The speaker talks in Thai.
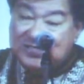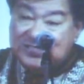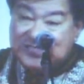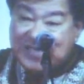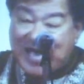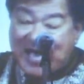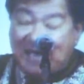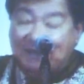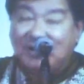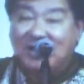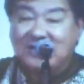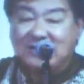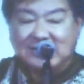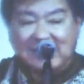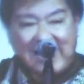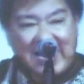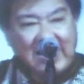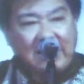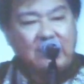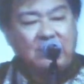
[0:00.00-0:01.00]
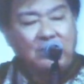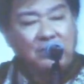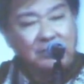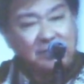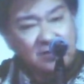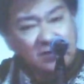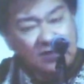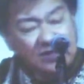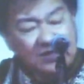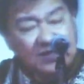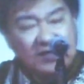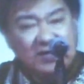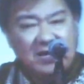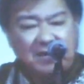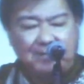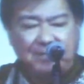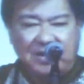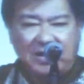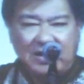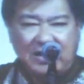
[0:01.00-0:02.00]
สาระถะของเรื่องที่
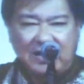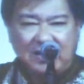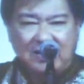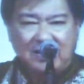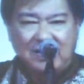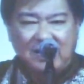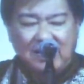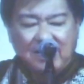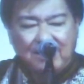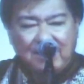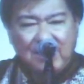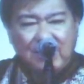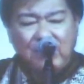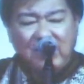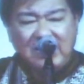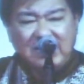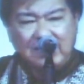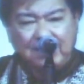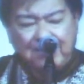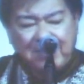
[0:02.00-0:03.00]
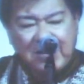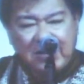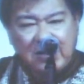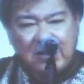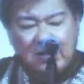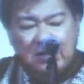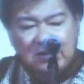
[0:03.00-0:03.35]
นำมาเล่น ไม่ว่าจะเป็น